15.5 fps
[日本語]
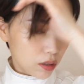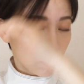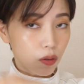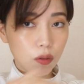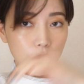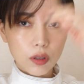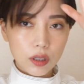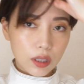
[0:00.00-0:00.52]

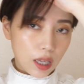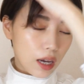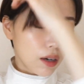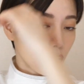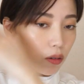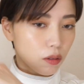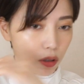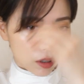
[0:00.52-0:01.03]
残った
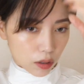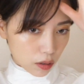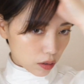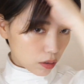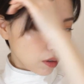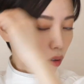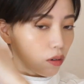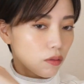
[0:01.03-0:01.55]
オイル
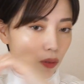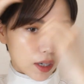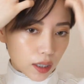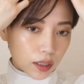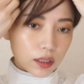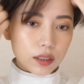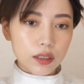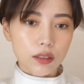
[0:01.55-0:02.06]
と
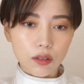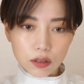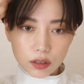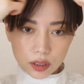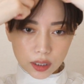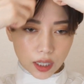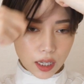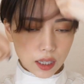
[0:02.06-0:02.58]
ワックスを
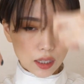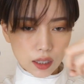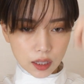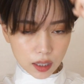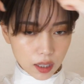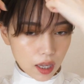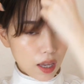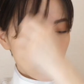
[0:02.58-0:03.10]
使っ
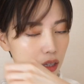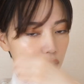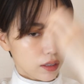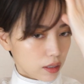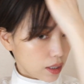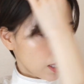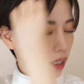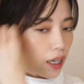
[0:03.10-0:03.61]
て
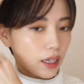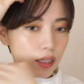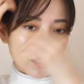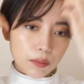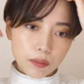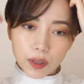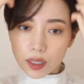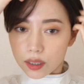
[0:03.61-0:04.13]
つけていき
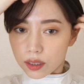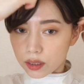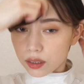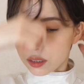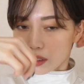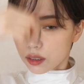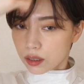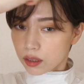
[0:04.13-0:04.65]
ます